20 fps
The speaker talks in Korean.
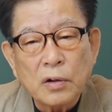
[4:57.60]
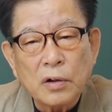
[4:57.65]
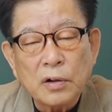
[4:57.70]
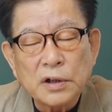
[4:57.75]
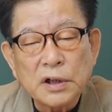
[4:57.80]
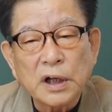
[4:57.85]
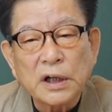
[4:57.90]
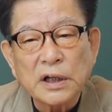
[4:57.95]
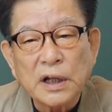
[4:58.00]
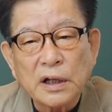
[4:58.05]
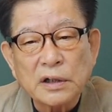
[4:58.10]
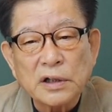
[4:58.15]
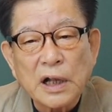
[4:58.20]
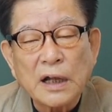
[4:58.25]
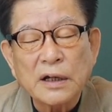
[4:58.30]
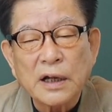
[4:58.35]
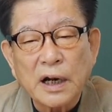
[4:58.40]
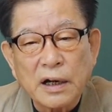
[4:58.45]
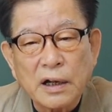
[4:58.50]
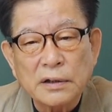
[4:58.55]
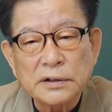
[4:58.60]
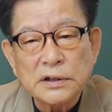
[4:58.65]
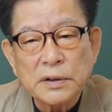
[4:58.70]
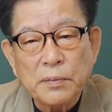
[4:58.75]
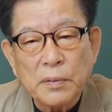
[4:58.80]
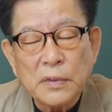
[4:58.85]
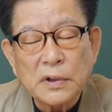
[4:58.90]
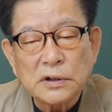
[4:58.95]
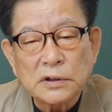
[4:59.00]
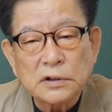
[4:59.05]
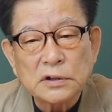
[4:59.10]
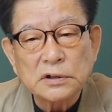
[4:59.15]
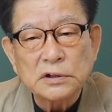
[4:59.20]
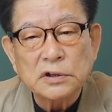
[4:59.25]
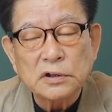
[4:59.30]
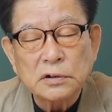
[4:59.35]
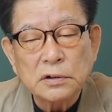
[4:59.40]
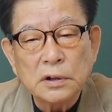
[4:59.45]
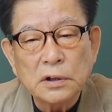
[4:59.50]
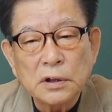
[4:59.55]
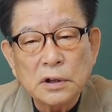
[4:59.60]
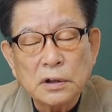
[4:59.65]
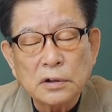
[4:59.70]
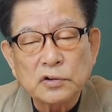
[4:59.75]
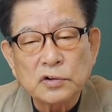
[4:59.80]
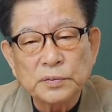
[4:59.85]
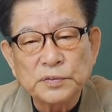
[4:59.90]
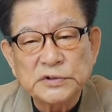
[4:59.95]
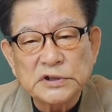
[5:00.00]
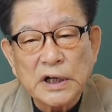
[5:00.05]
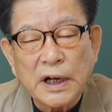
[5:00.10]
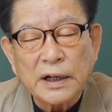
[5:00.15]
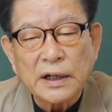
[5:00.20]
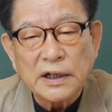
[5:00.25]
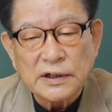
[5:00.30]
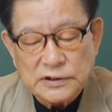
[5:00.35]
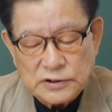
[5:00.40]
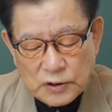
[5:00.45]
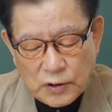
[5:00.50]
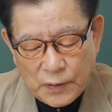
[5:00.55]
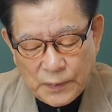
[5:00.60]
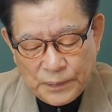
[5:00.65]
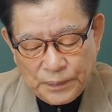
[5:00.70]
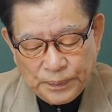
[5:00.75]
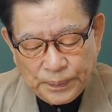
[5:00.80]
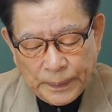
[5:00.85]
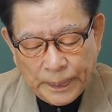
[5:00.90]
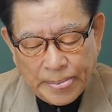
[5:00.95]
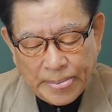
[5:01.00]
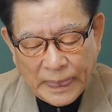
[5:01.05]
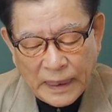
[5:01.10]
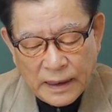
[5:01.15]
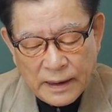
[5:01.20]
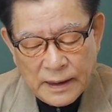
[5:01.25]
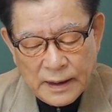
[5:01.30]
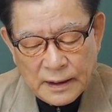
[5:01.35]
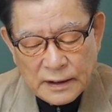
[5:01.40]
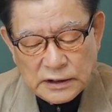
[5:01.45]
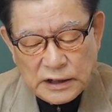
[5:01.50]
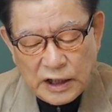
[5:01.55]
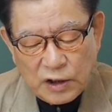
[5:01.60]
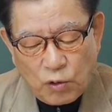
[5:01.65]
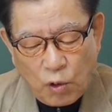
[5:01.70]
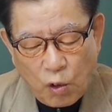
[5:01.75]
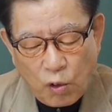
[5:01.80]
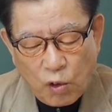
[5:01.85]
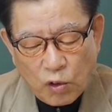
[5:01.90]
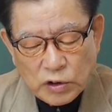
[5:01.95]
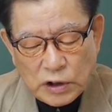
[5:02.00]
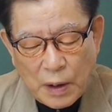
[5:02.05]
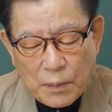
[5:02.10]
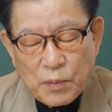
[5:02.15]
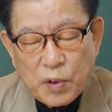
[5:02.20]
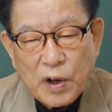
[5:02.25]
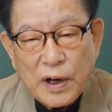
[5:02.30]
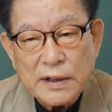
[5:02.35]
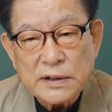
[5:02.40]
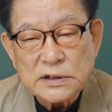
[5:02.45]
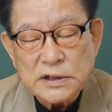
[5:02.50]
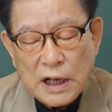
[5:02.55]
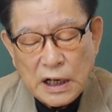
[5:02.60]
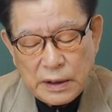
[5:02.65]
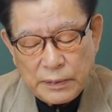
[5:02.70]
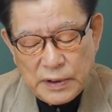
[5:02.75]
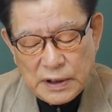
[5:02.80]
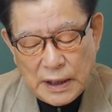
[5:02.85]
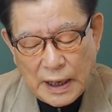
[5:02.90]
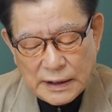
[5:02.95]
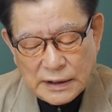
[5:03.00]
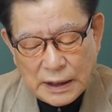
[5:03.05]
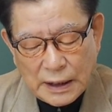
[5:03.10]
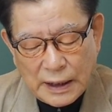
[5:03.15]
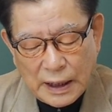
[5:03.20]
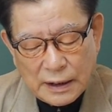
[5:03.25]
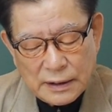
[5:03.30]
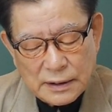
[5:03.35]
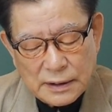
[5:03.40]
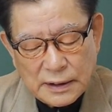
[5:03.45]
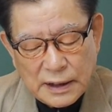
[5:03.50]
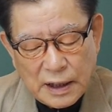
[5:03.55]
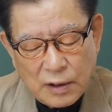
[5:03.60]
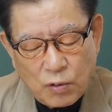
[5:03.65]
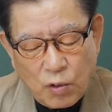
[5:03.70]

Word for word: 이렇게 되겠죠. 하나라 이제 끝 좀 지났겠죠. 그때 이 고공단보라는 사람이 나타났는데,